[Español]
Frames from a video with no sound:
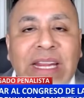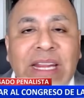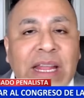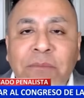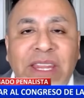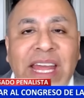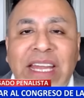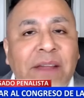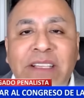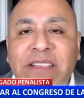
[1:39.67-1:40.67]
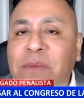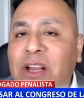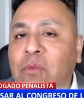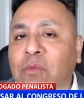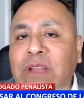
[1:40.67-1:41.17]
medidas
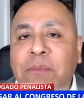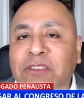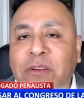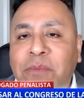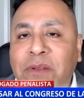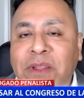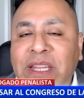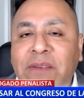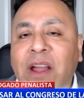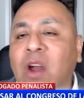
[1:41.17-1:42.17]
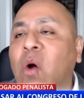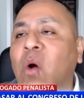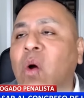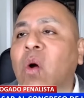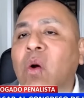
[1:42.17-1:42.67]
gravísimas como una prisión preventiva
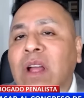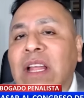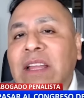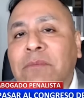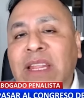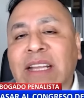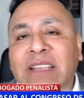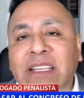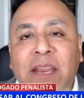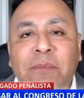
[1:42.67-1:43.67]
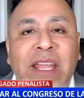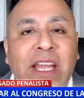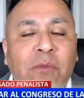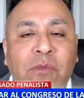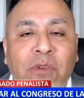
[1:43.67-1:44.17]
o medidas
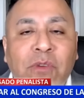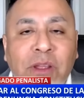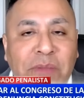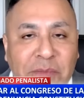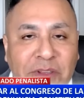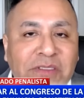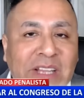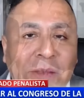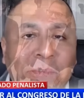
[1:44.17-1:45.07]
intermedias como un impedimento de salir del